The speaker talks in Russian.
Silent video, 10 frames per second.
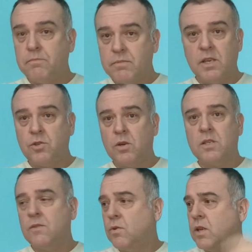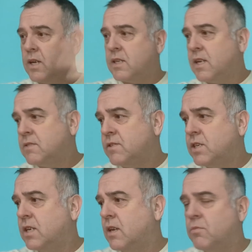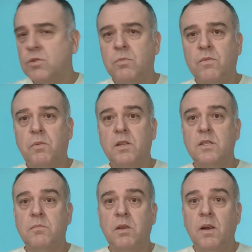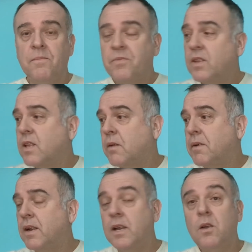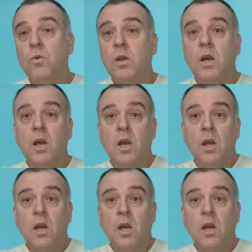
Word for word: Я еще раз говорю, некоторые священники, может быть, вполне себе нормальные люди.